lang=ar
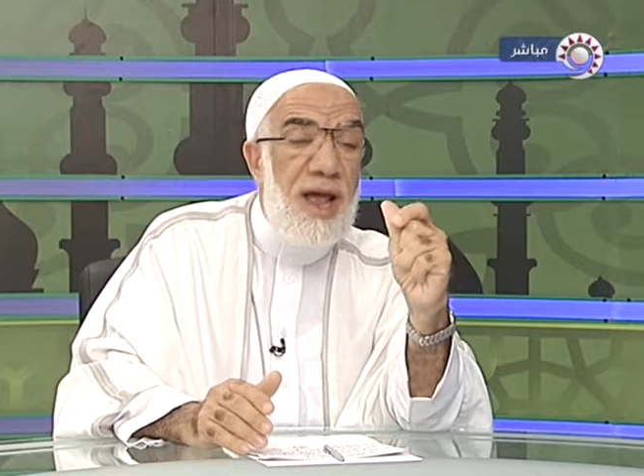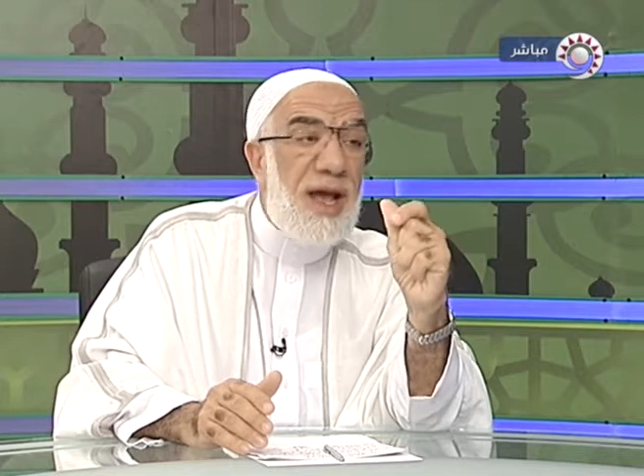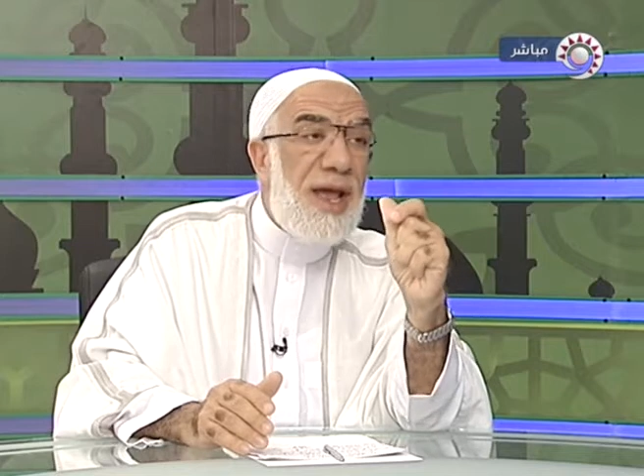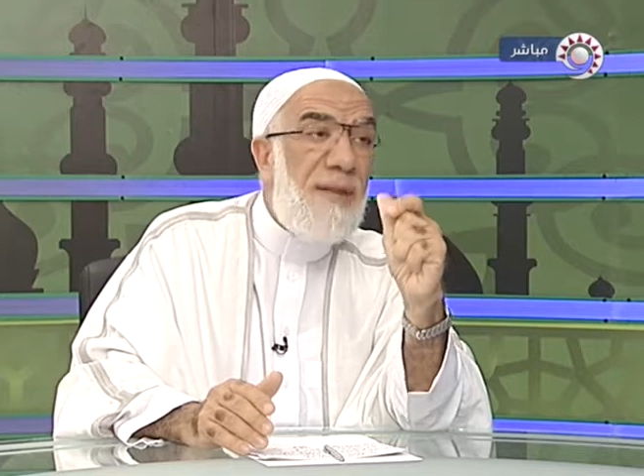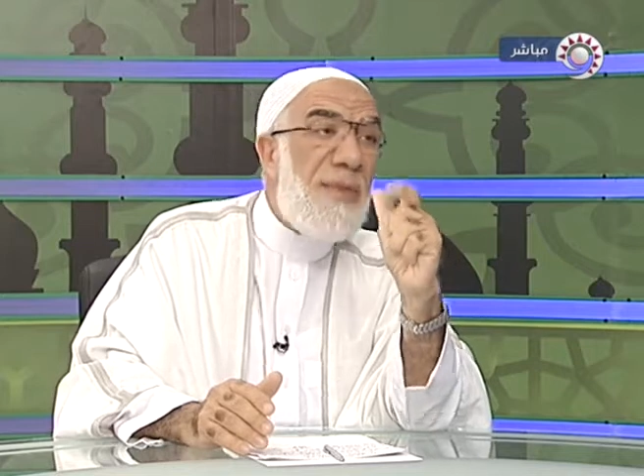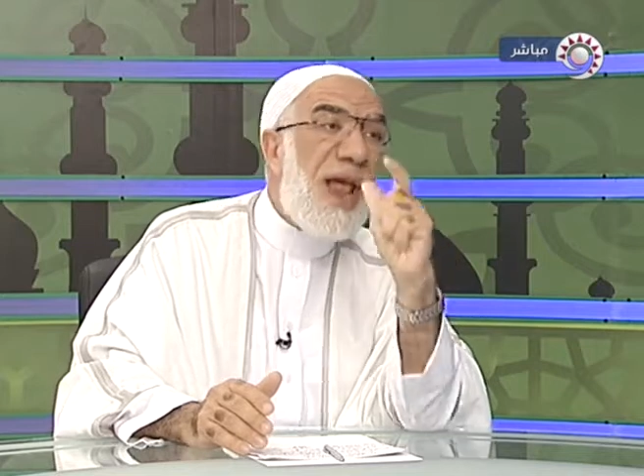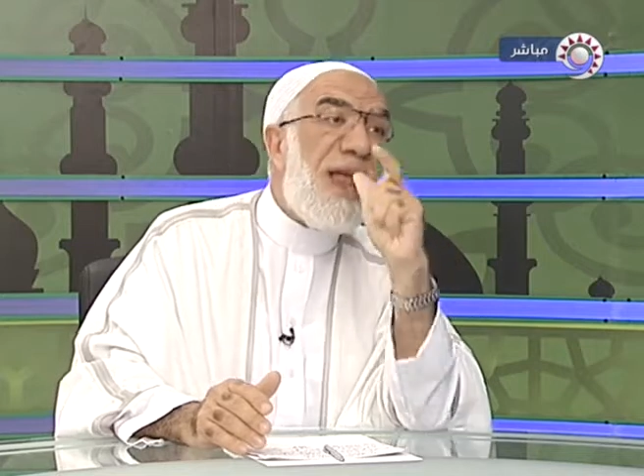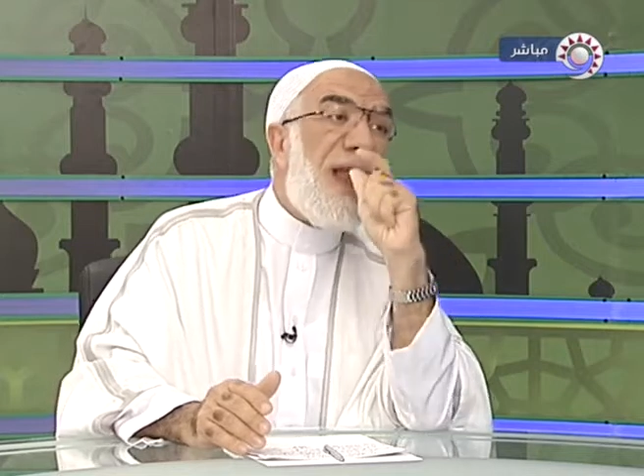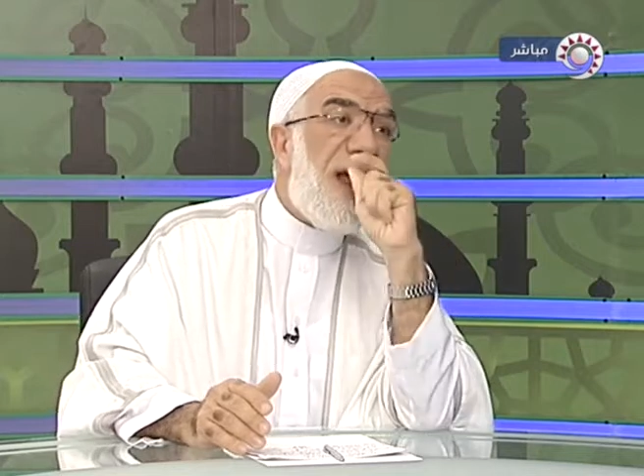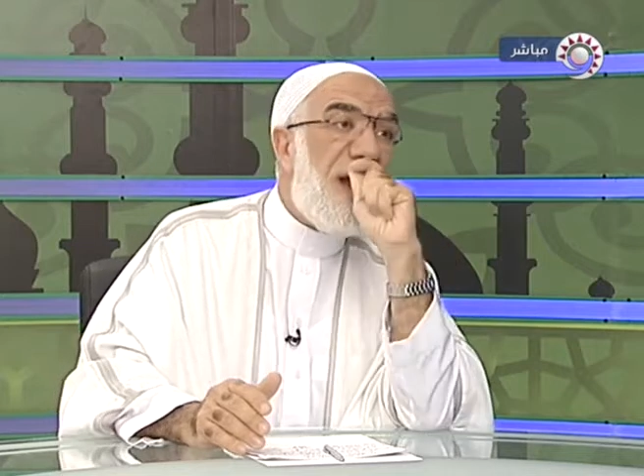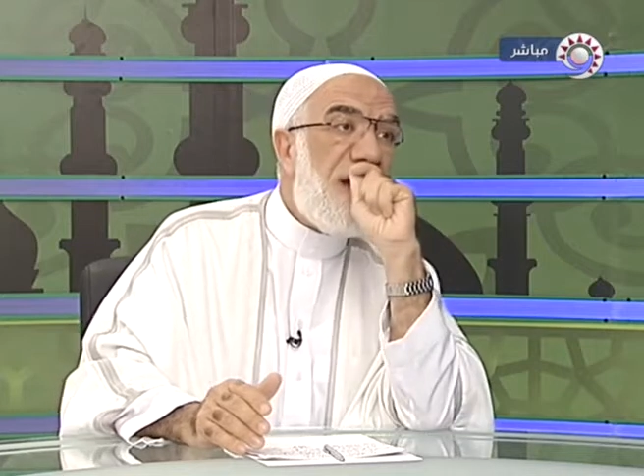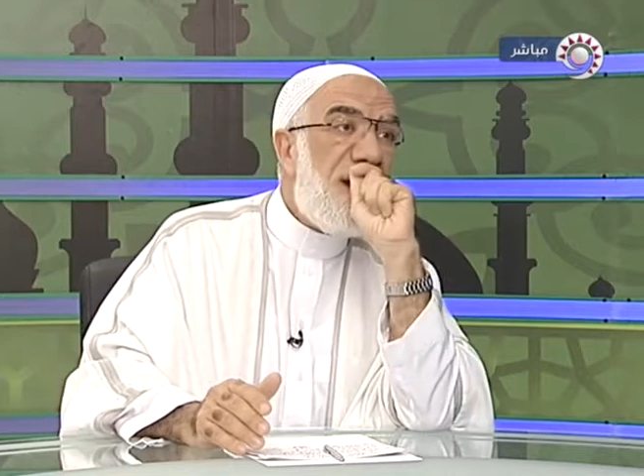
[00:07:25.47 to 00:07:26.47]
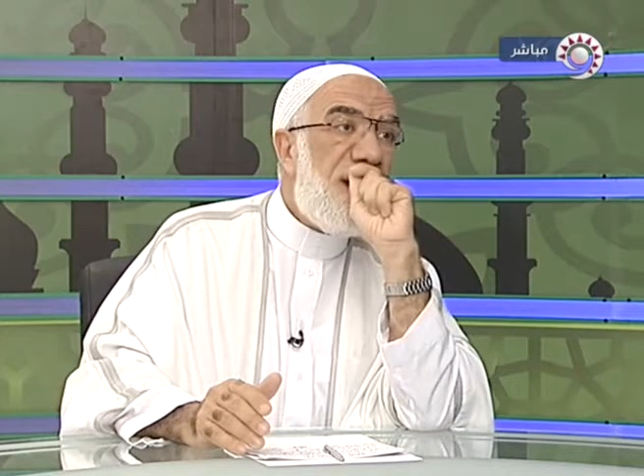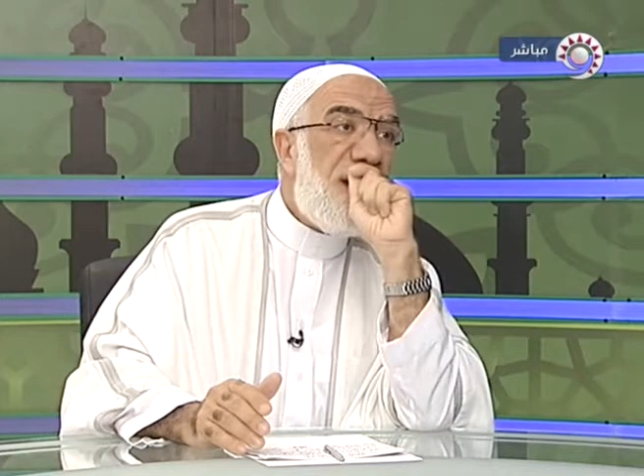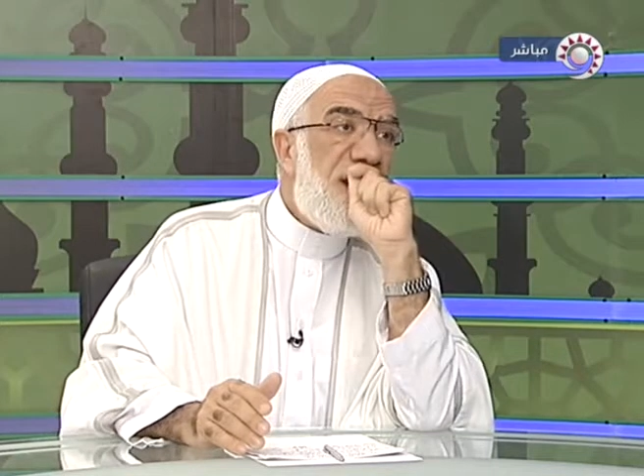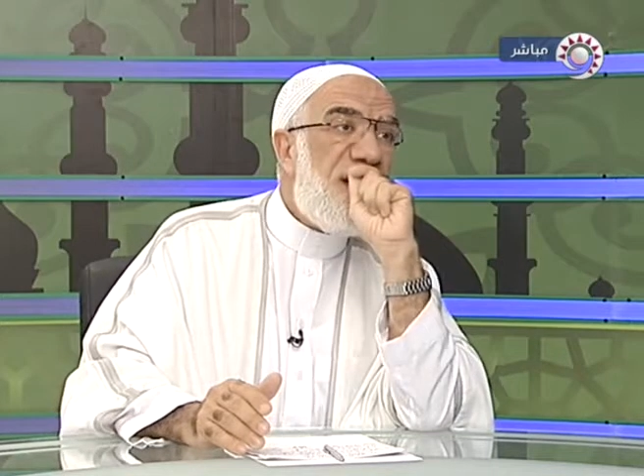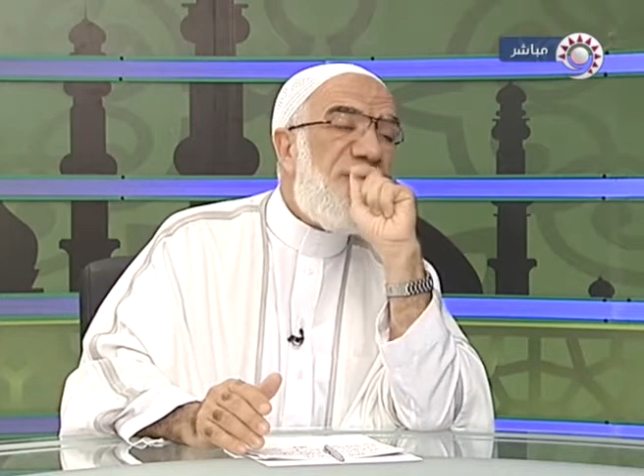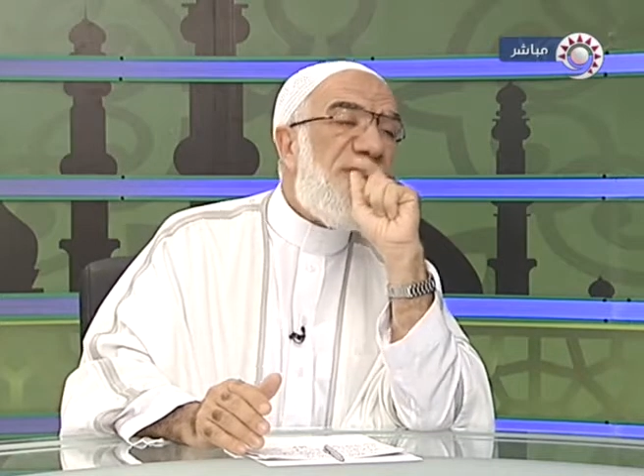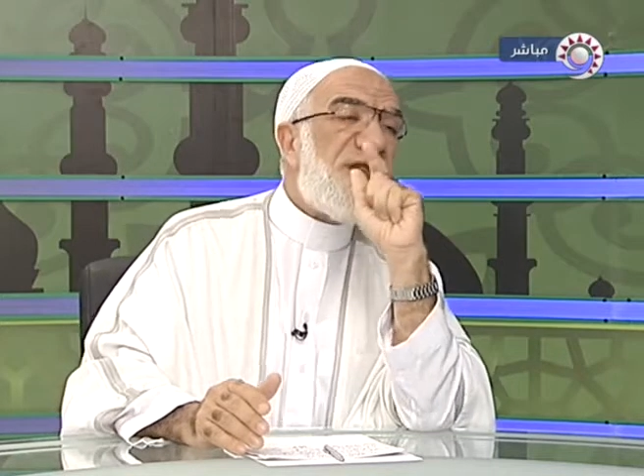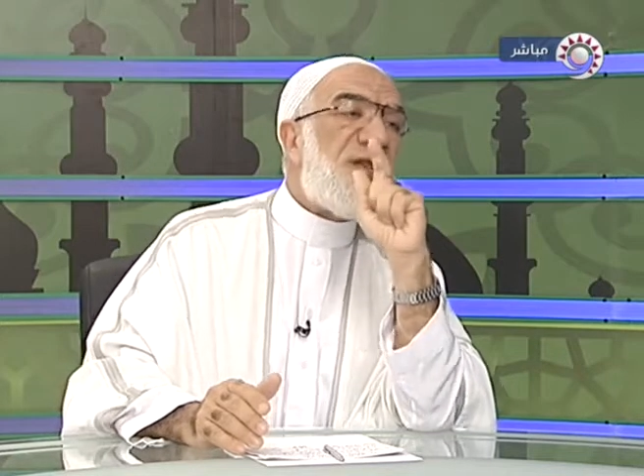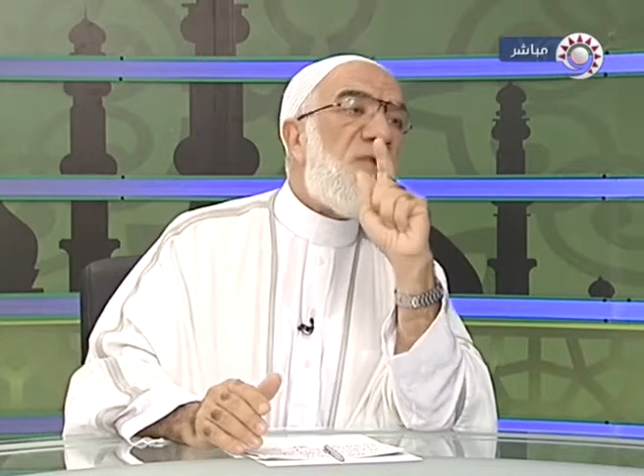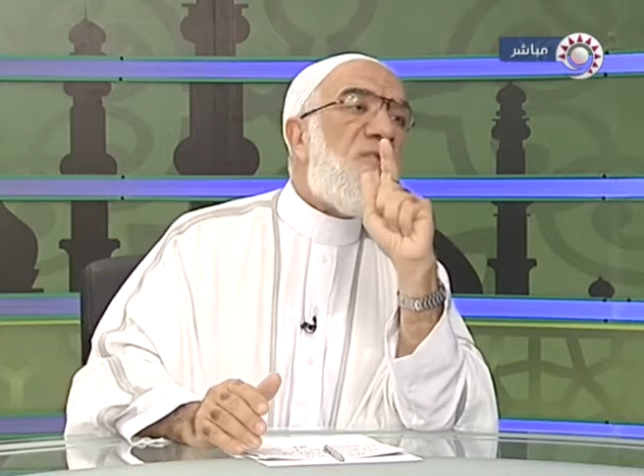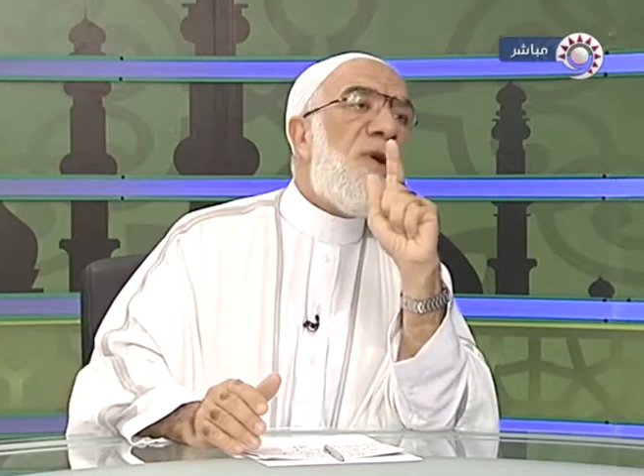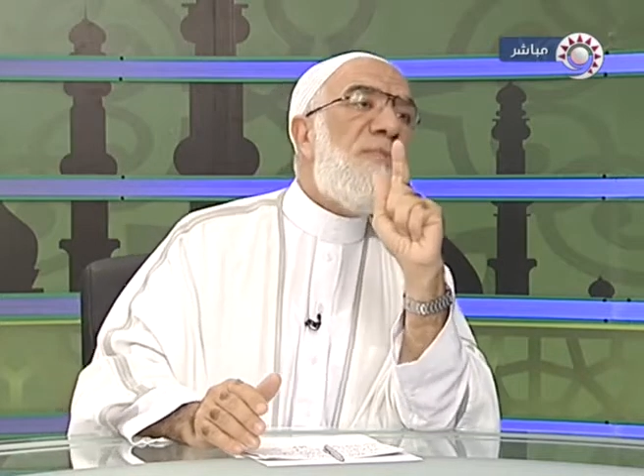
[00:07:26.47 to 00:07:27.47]
قيام ليلة
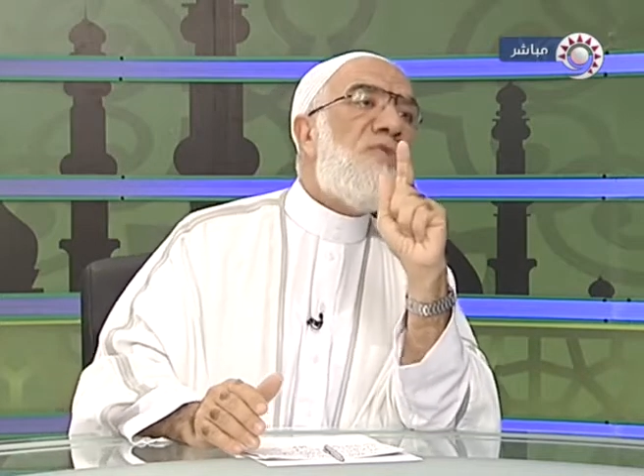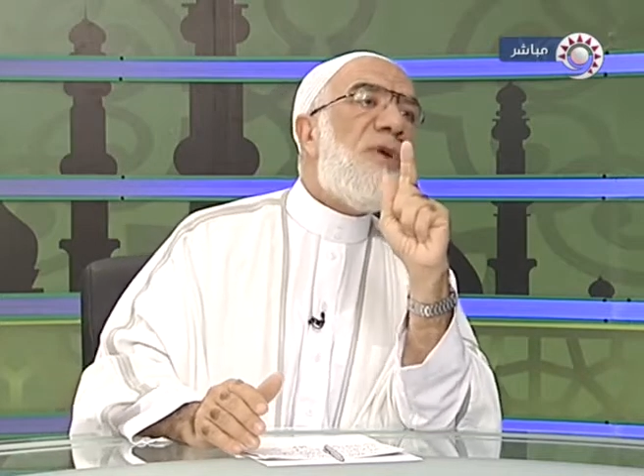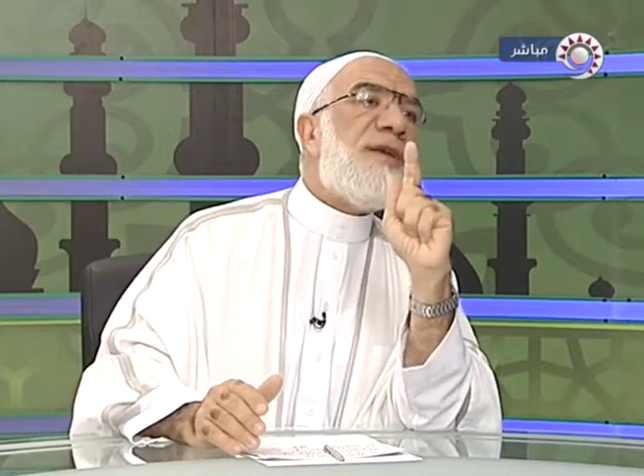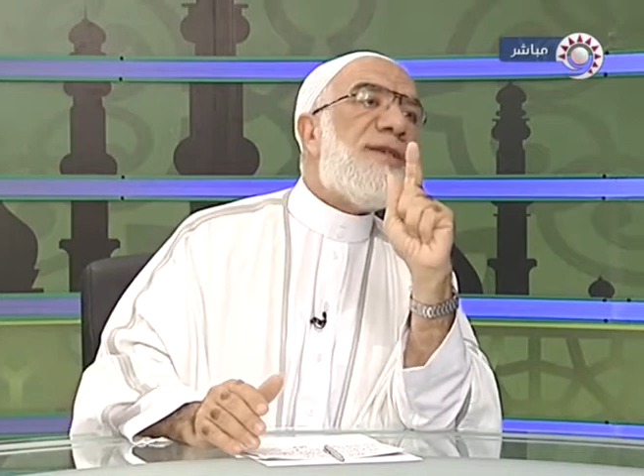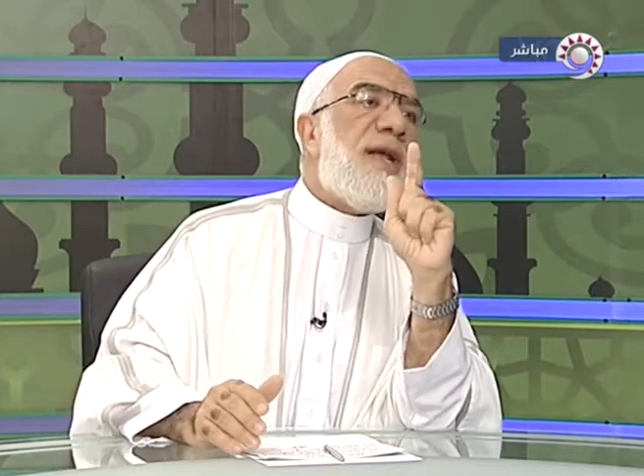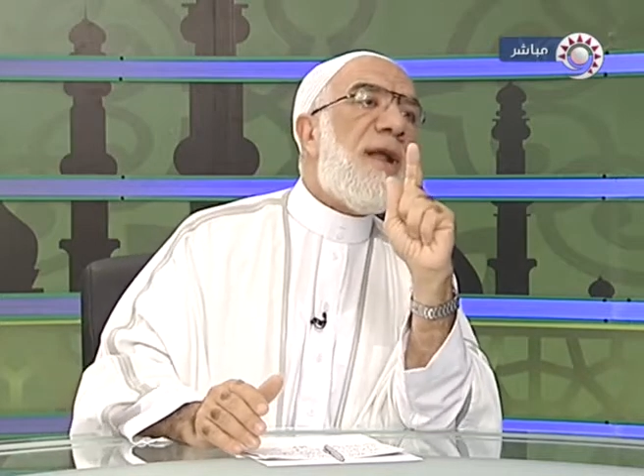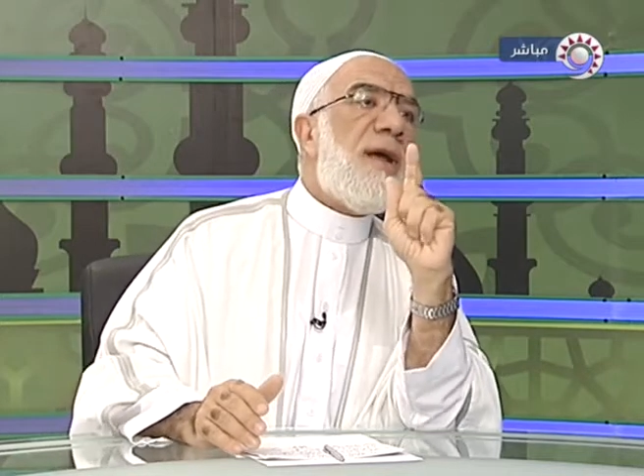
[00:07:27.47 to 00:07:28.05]
فصومتها سنة